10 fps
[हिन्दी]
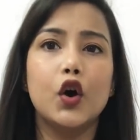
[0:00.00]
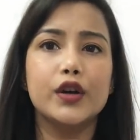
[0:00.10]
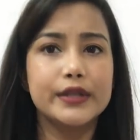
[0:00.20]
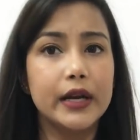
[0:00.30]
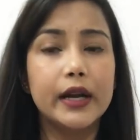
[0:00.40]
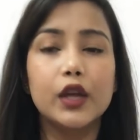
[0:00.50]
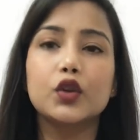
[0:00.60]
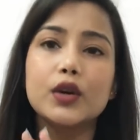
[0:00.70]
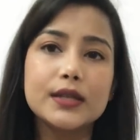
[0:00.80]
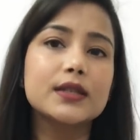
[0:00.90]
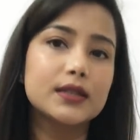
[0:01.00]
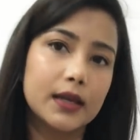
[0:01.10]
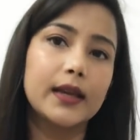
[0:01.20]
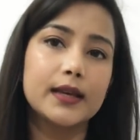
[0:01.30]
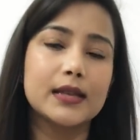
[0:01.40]
और संडे तो इस
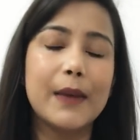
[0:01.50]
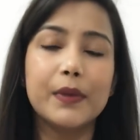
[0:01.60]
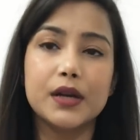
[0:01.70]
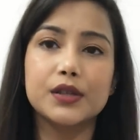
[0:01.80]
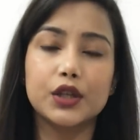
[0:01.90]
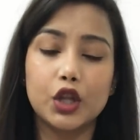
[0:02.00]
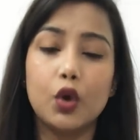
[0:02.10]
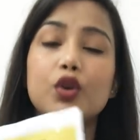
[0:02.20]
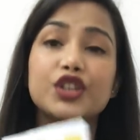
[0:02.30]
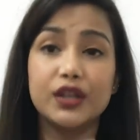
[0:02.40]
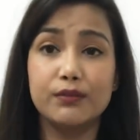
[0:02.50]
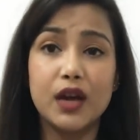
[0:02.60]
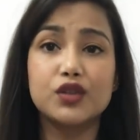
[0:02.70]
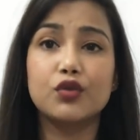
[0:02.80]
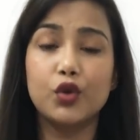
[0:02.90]
तरीके से आप कर सकते हो शीट
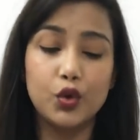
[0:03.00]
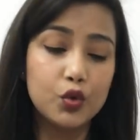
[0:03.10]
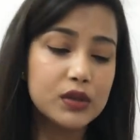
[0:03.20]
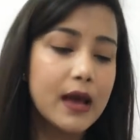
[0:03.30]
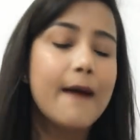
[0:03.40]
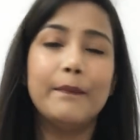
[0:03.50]
मास्क को यूज़